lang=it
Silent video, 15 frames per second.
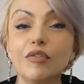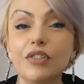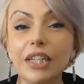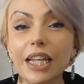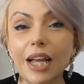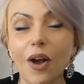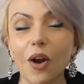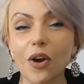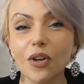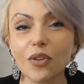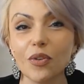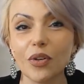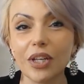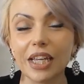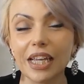
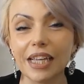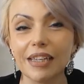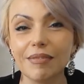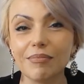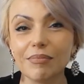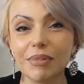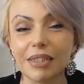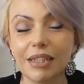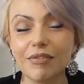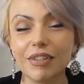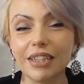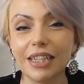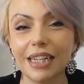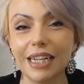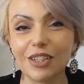ricordo che se vi
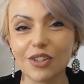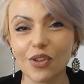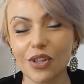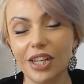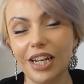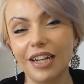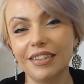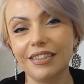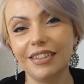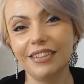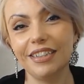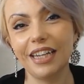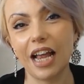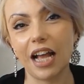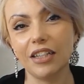interessano degli altri
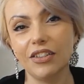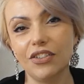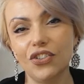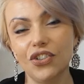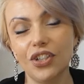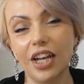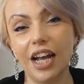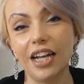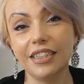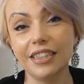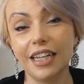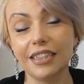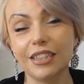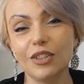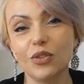tiraggi
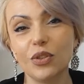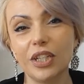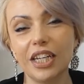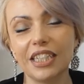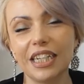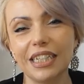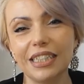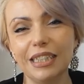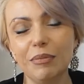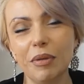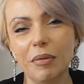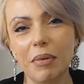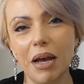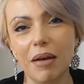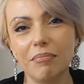andate sui canali di
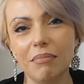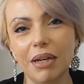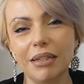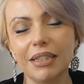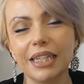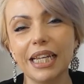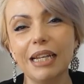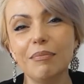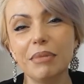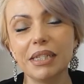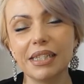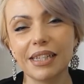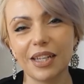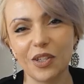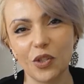mia mamma Il
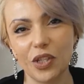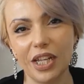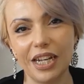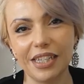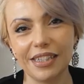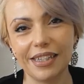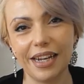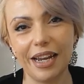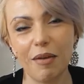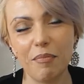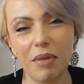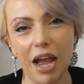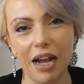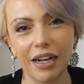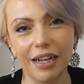messaggio della strega
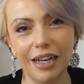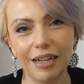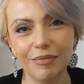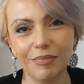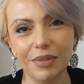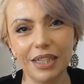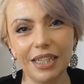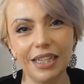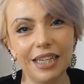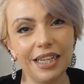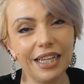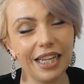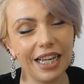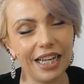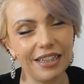bianca
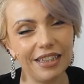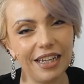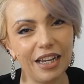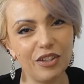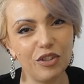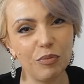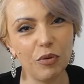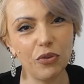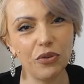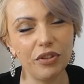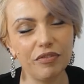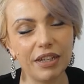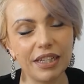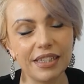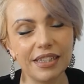che ha tiraggi molto
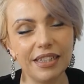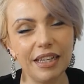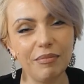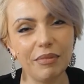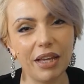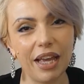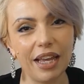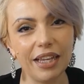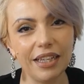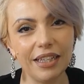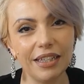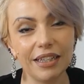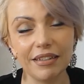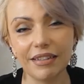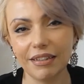diversi dai miei,
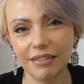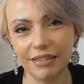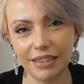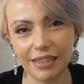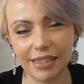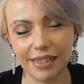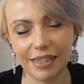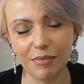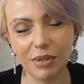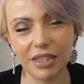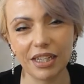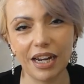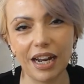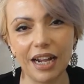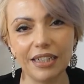tantissimi
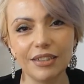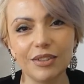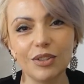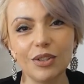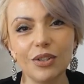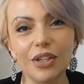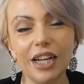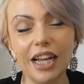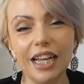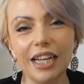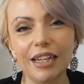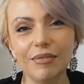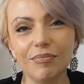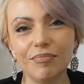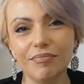tra l'altro
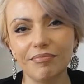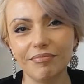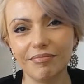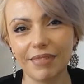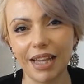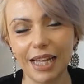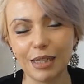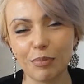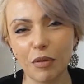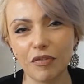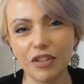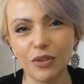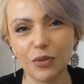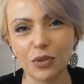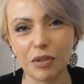e è
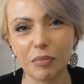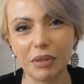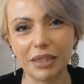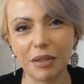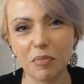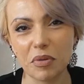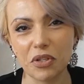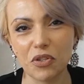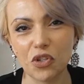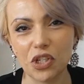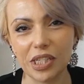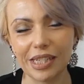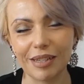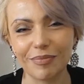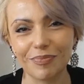spaventosamente
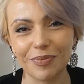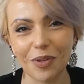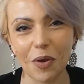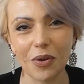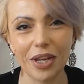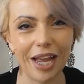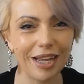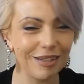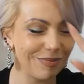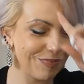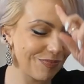precisa, ok?